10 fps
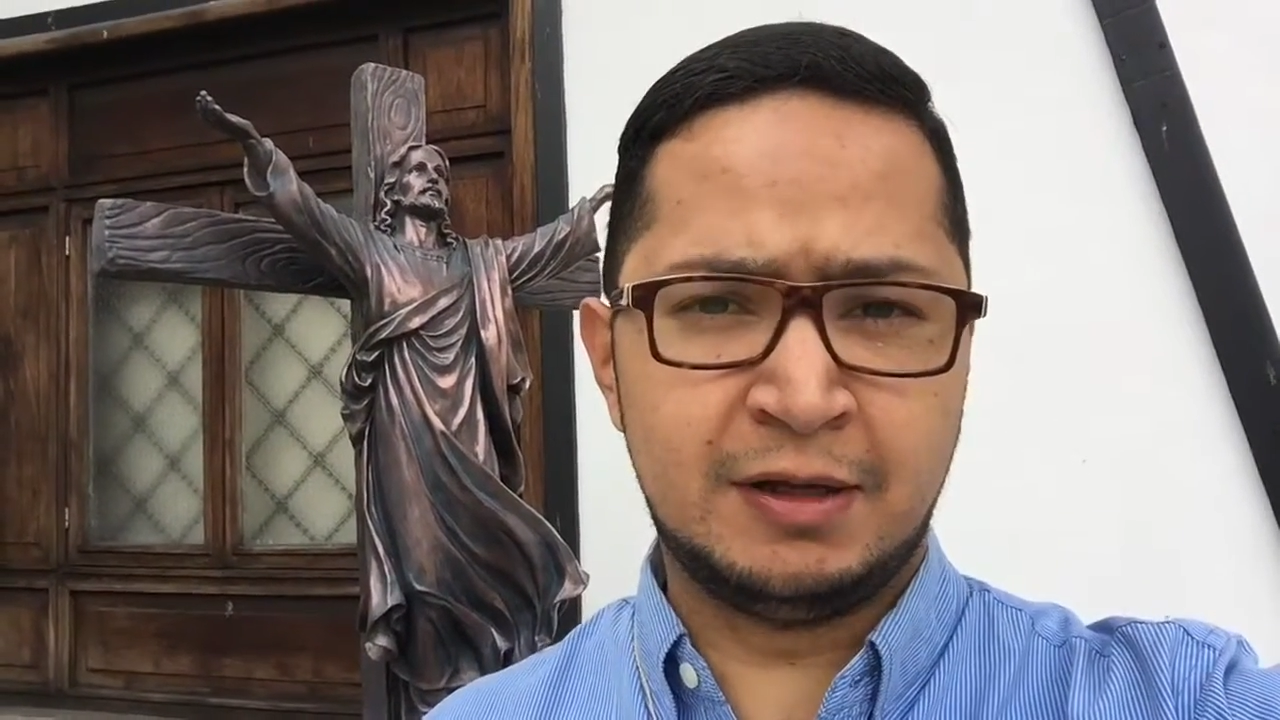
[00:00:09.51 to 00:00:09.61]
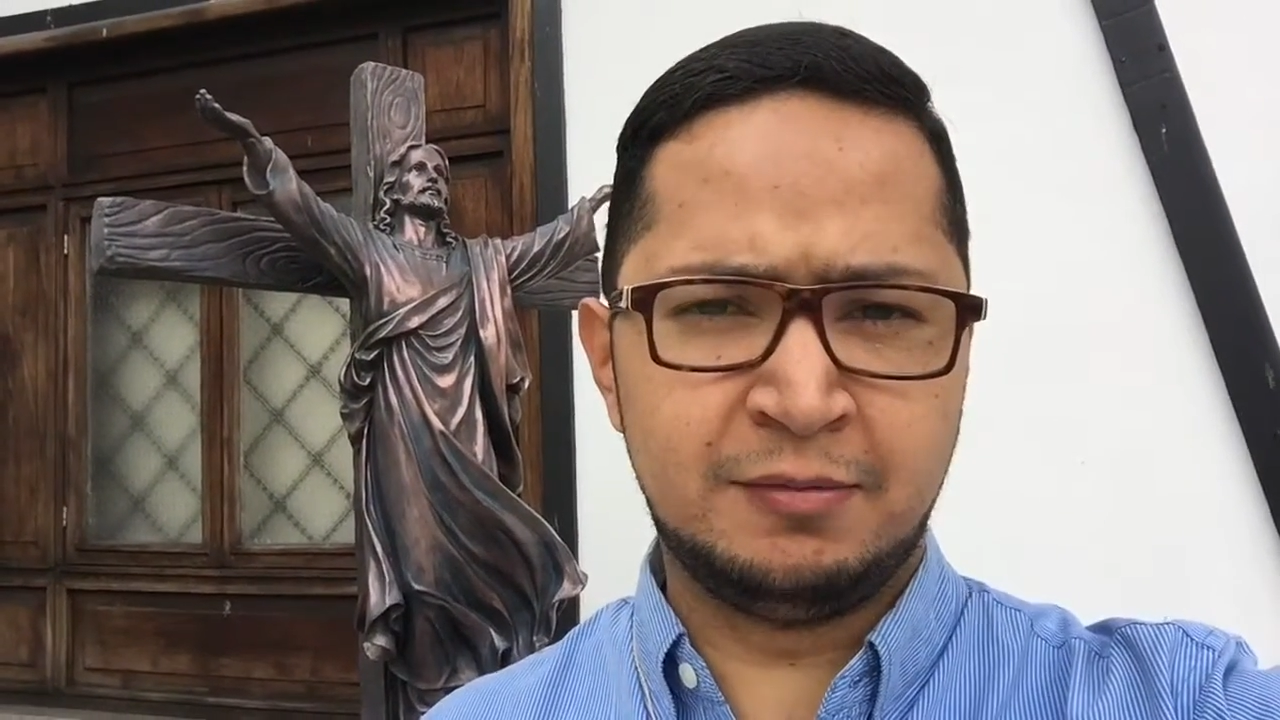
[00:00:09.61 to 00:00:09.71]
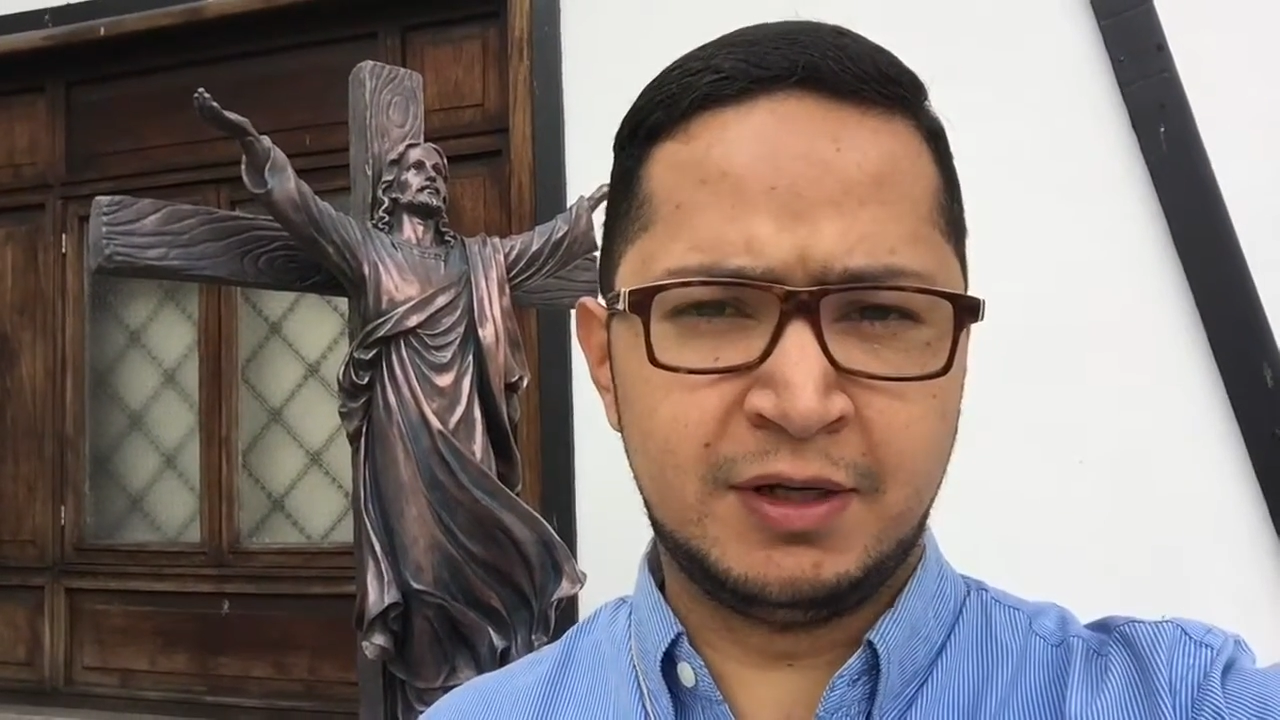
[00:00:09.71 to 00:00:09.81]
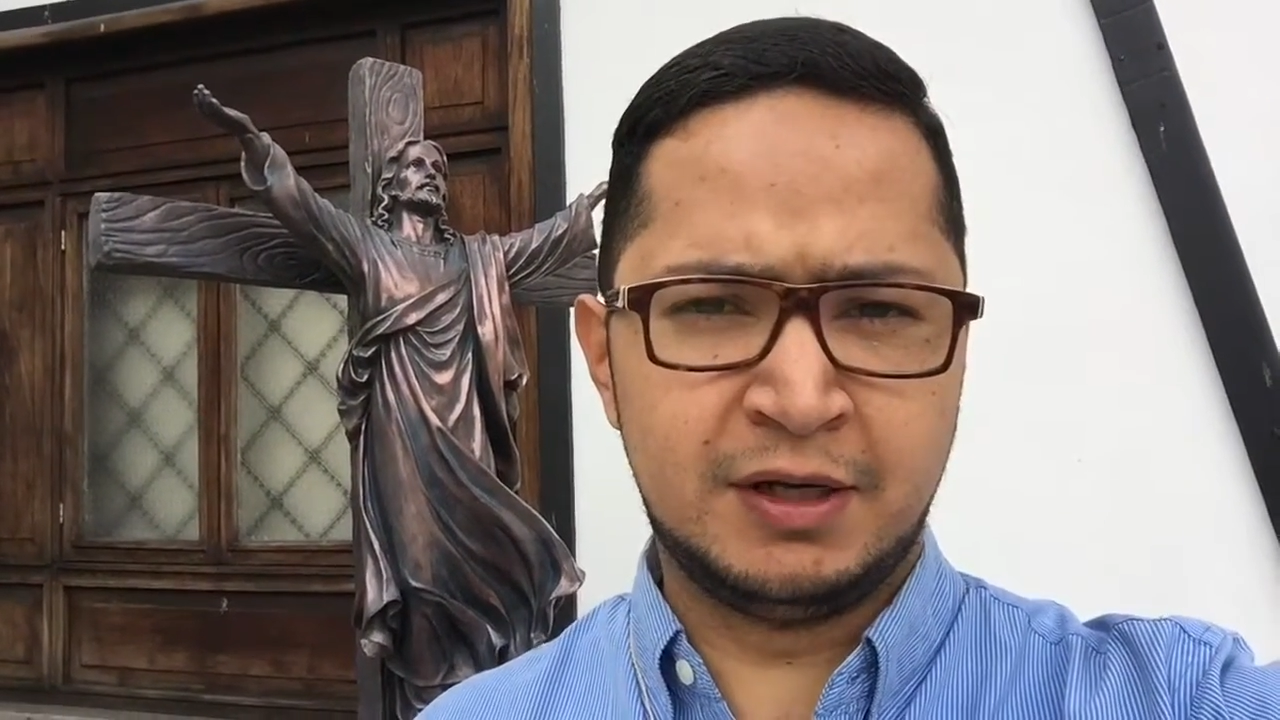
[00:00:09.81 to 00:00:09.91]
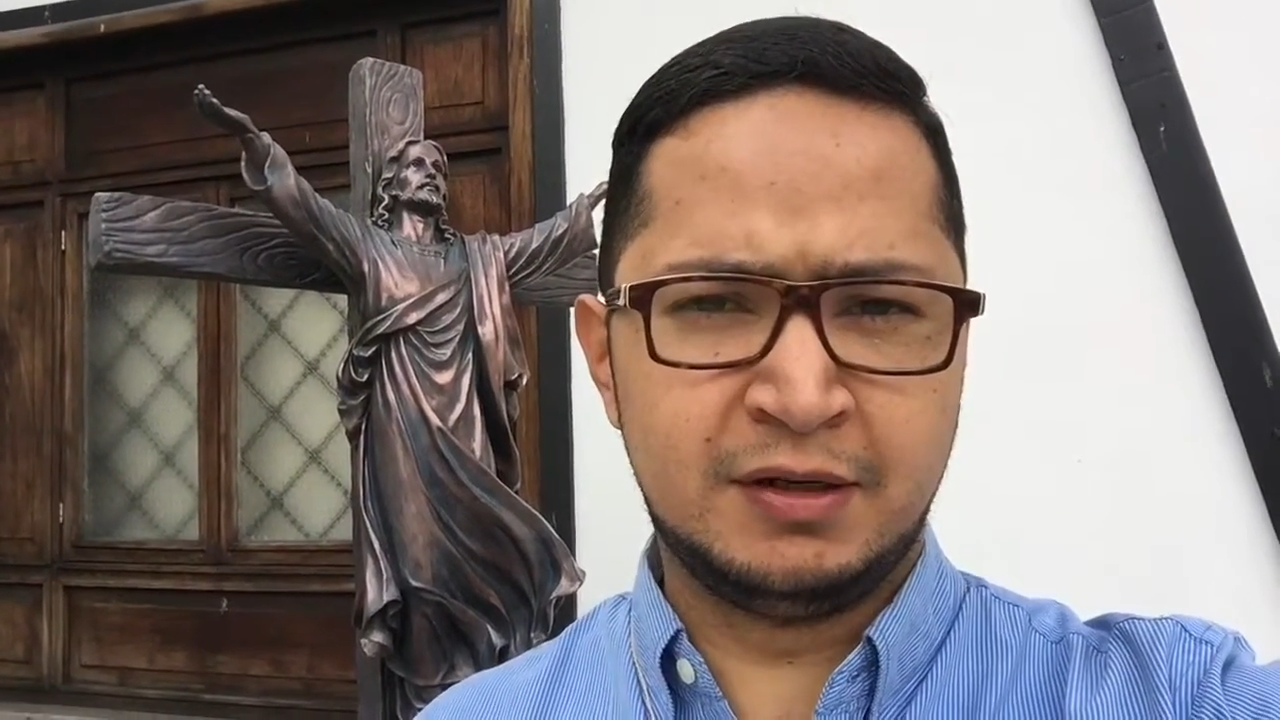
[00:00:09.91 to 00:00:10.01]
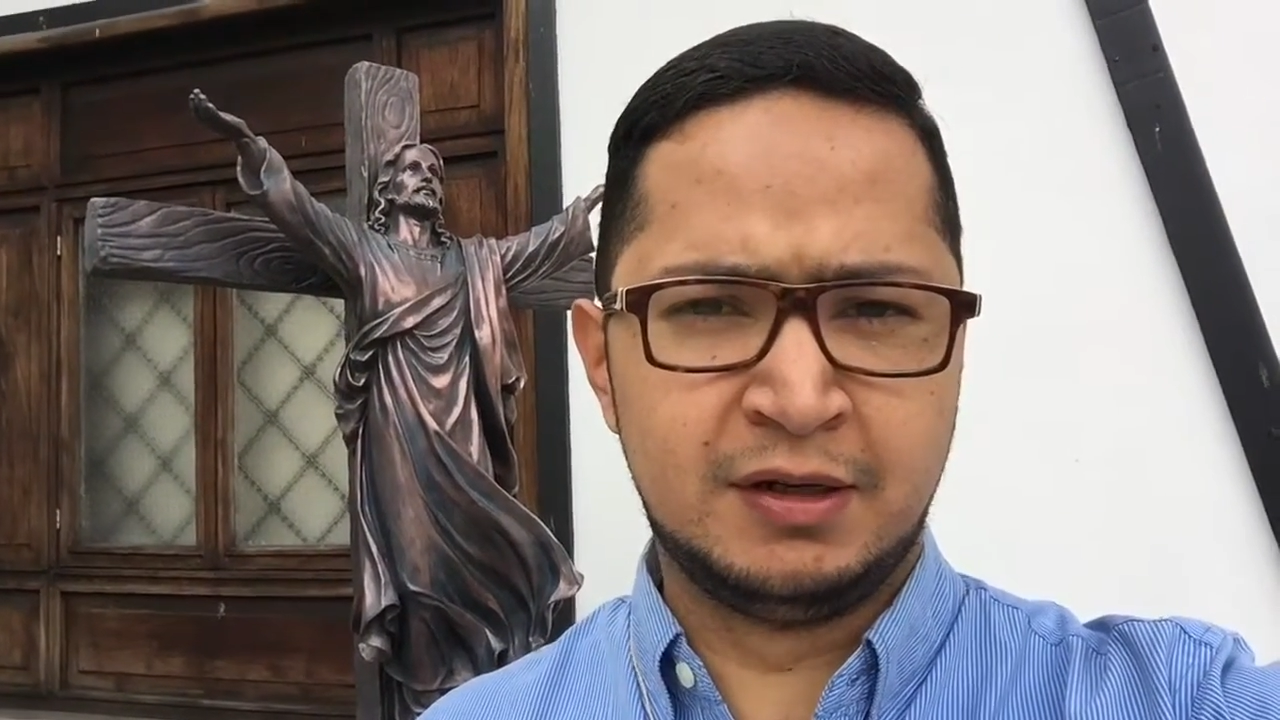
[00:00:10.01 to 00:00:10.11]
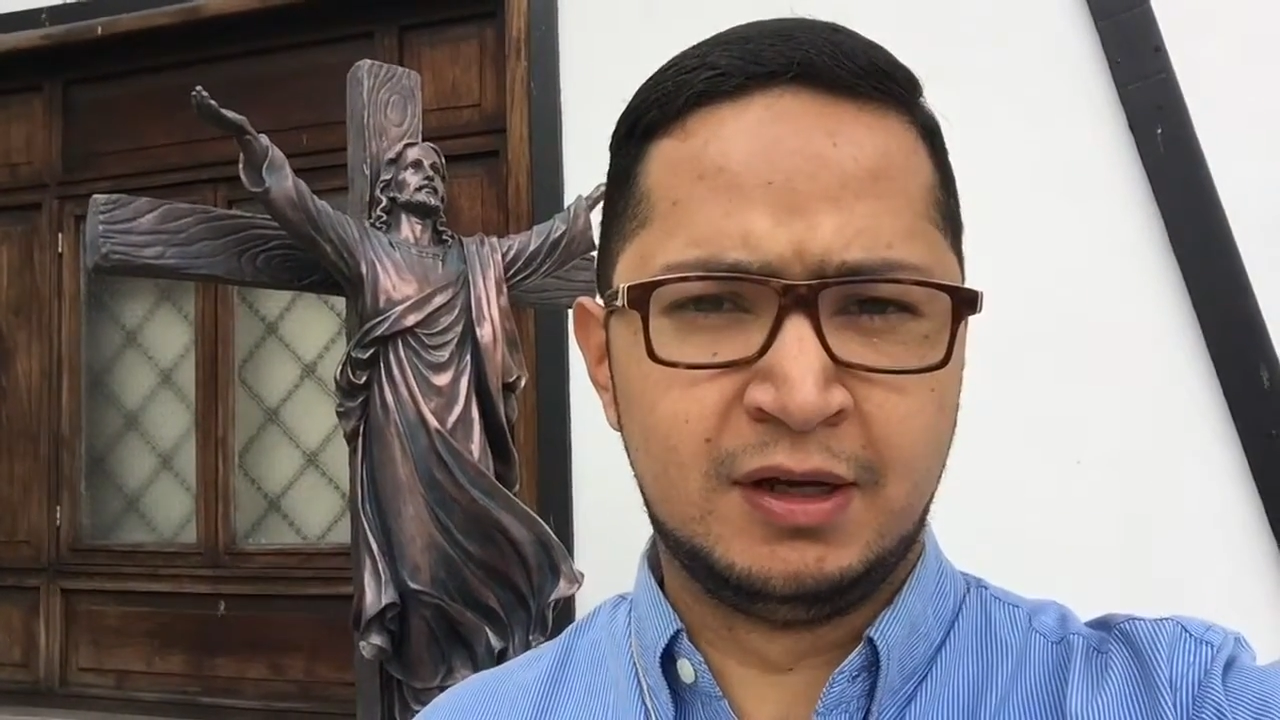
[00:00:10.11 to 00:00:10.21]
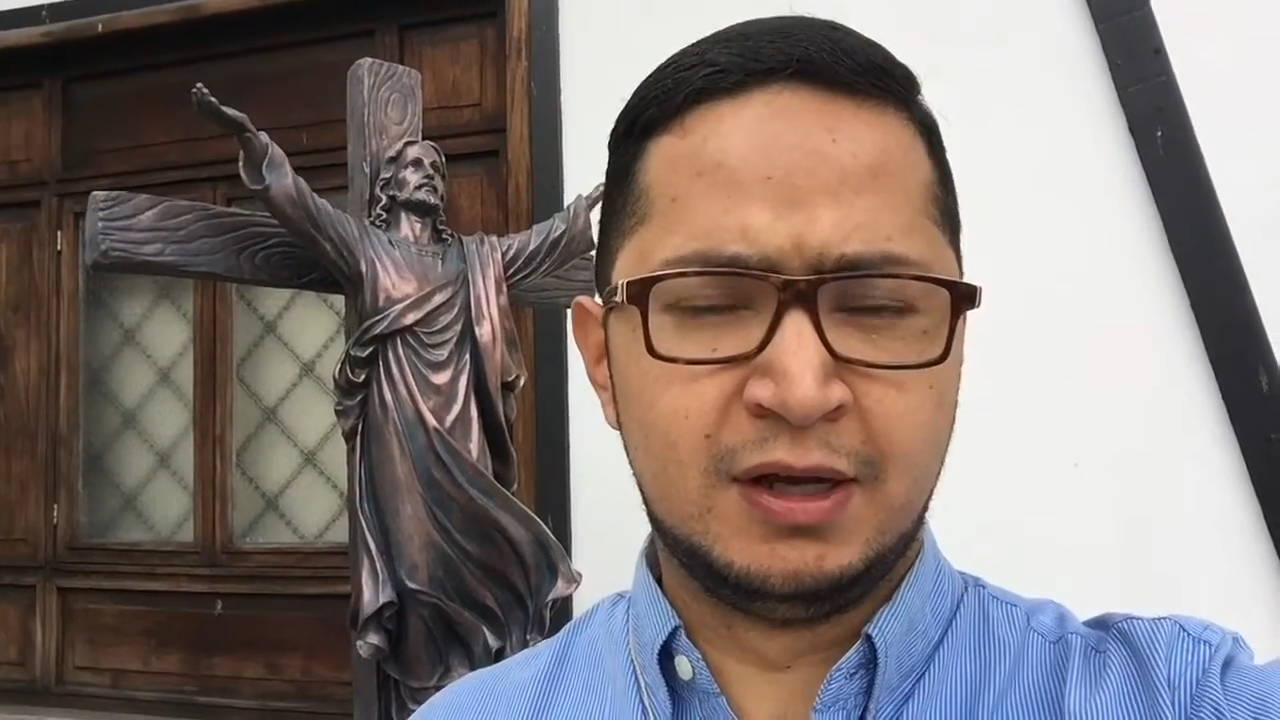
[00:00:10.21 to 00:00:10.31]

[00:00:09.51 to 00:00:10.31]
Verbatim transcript: también